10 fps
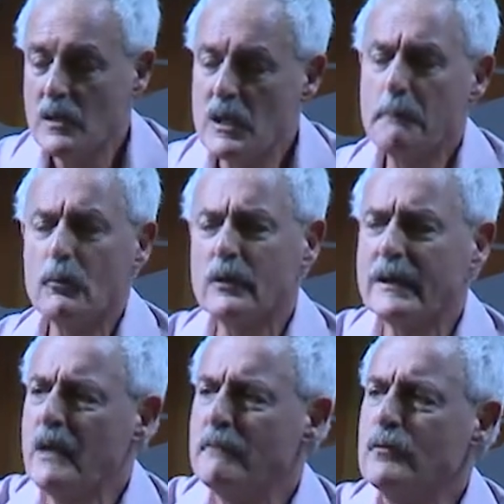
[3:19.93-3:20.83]
¿Y
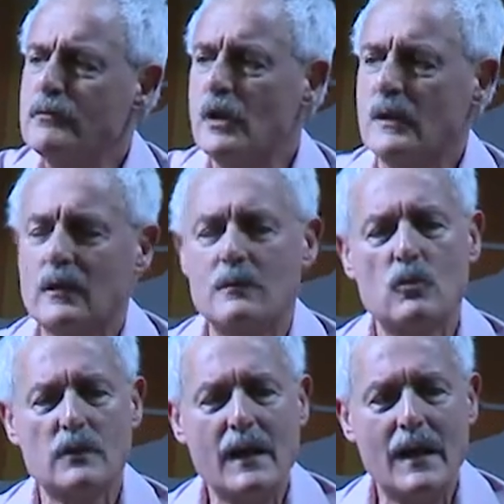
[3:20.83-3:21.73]
por qué funciona
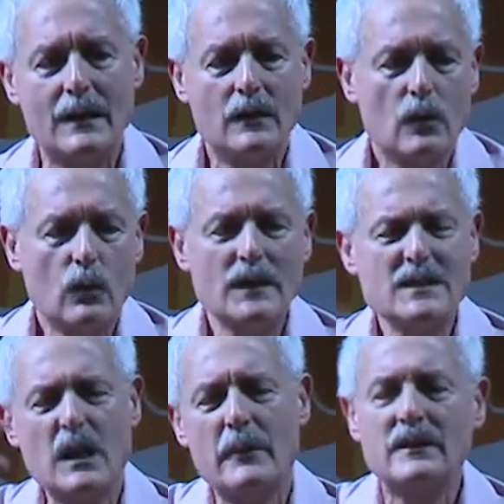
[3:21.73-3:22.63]
como real? ¿Cuál
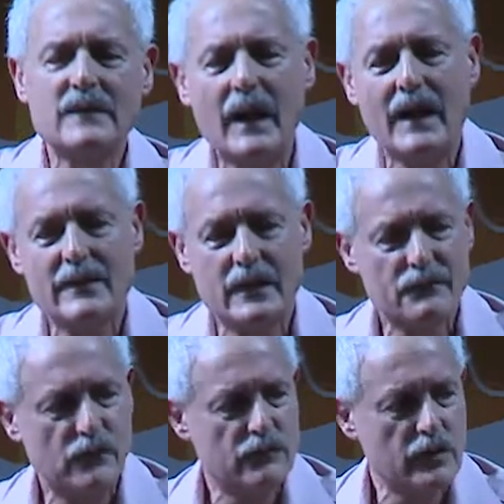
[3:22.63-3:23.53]
es la ventaja de
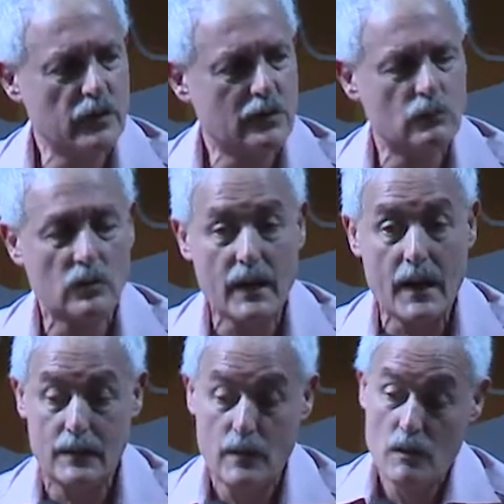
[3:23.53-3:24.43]
que funcione como
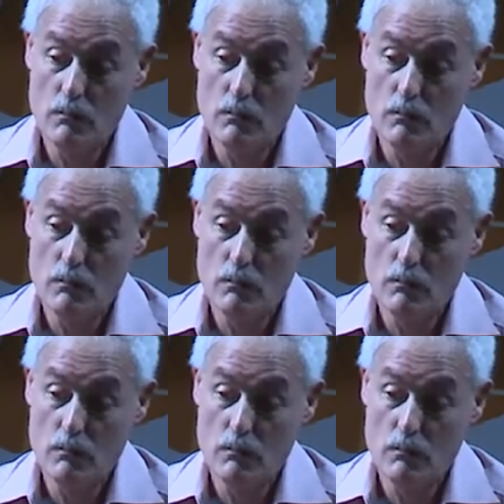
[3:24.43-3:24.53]
real?